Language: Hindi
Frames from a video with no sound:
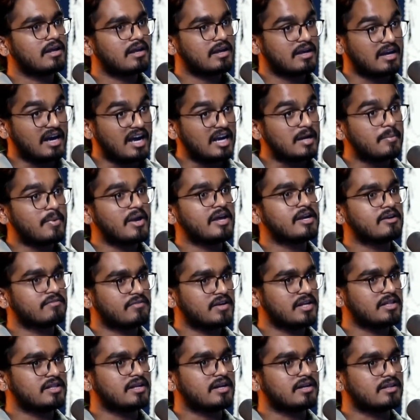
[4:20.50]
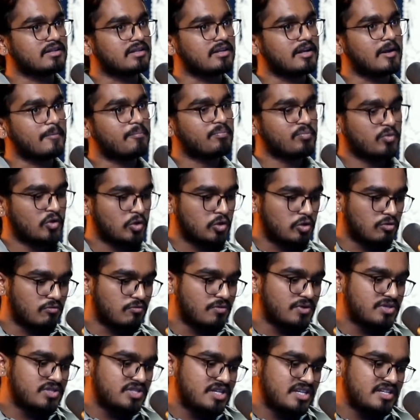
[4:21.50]
कि काल भैरव की धरती है तो
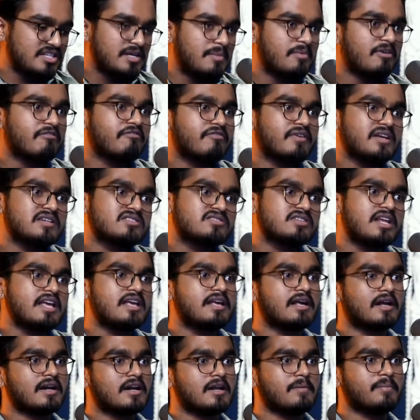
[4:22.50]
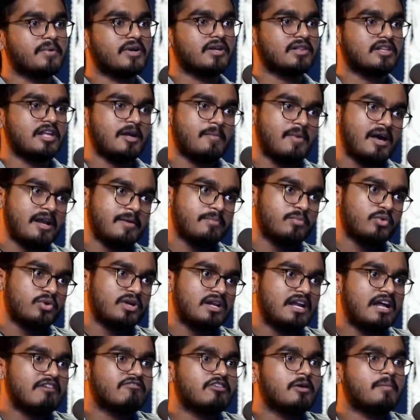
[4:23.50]
वो चीज़ हमें फेस नहीं करनी पड़ती हमारी
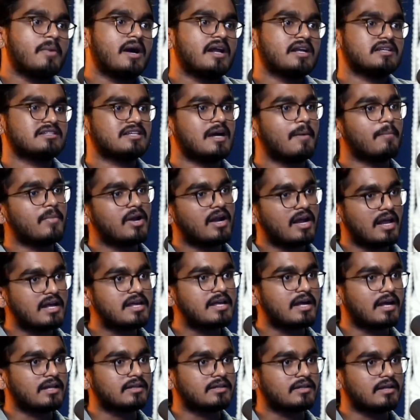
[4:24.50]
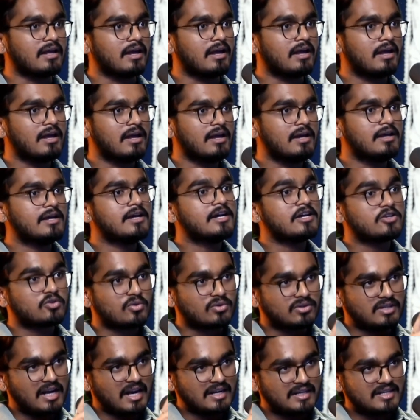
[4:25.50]
पूरी लाइफ हमारे सामने नहीं आती है
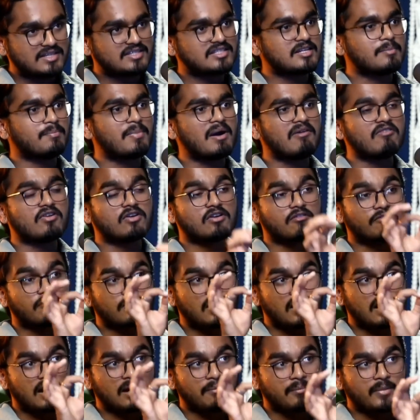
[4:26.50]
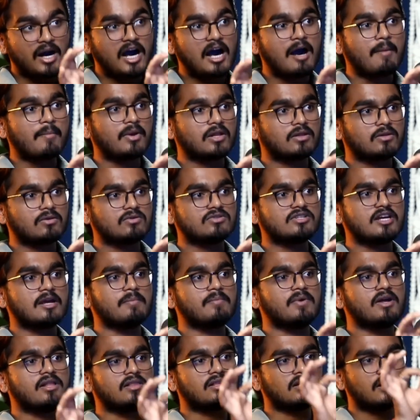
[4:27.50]
सो दैट इज द पावर ऑफ
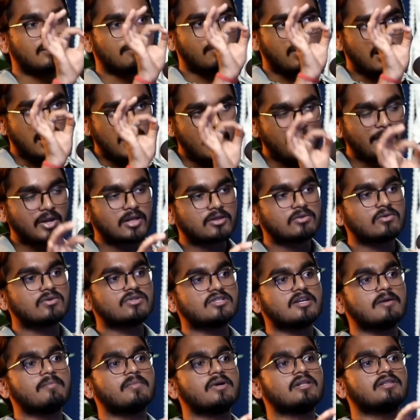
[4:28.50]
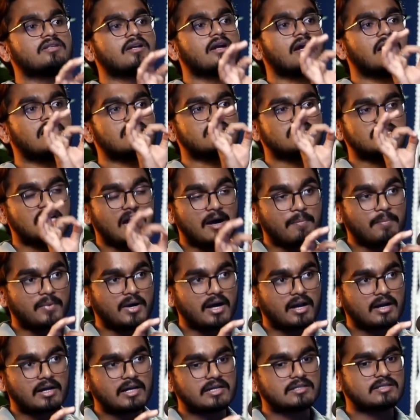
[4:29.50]
महामृत्युंजय मंत्र महामृत्युंजय मंत्र का जाप
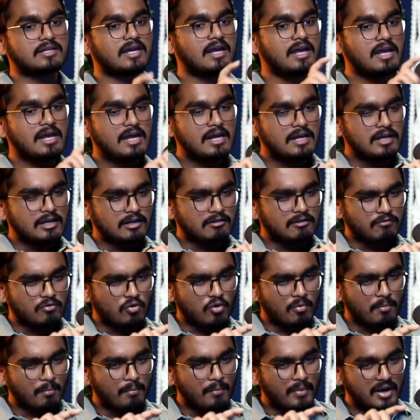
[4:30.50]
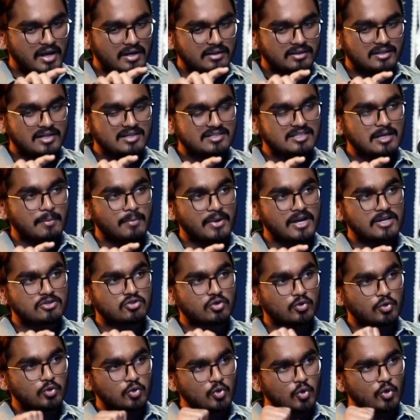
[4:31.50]
करने से वो मरते समय
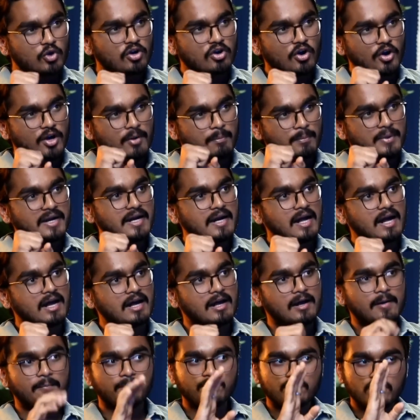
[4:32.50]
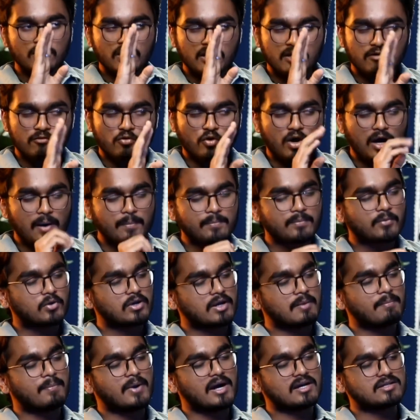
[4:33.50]
जो दुख और पीड़ा है वो
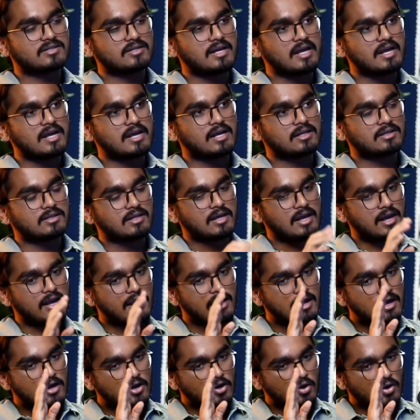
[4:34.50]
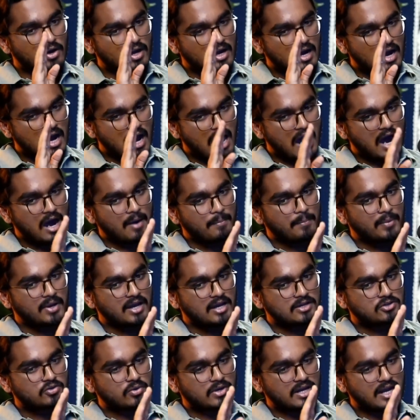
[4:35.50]
आपके पास नहीं आती है और
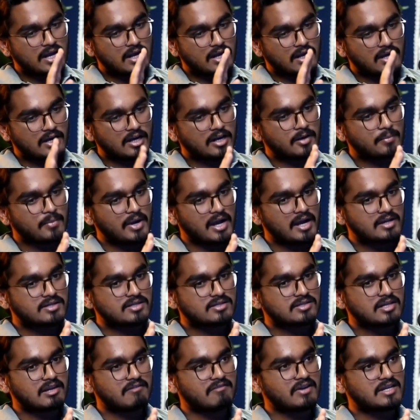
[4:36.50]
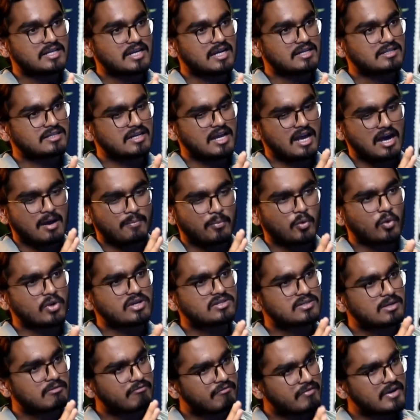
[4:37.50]
आपके जो ये कर्म है जिसकी वजह से आपको
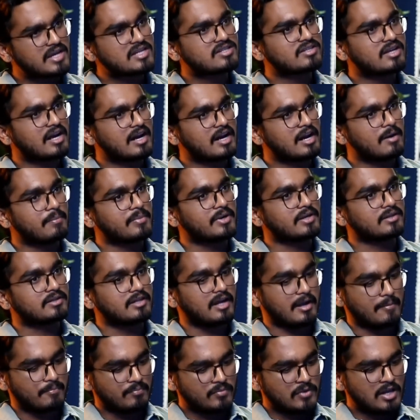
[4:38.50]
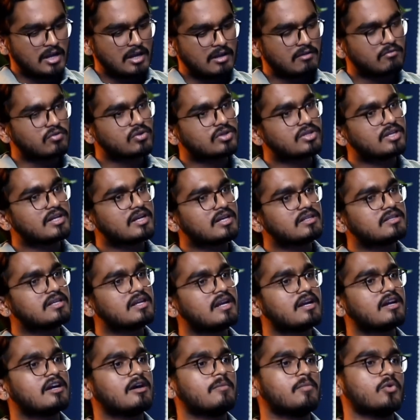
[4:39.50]
ये सब फेस करना पड़ता है वो धीरे
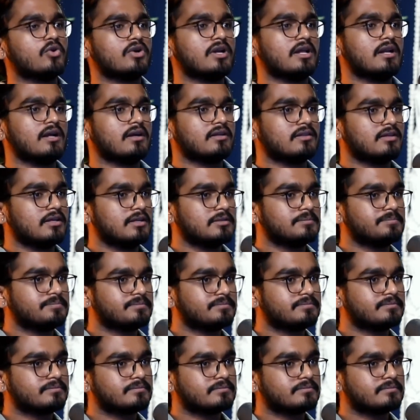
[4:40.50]
धीरे कम होने लगता है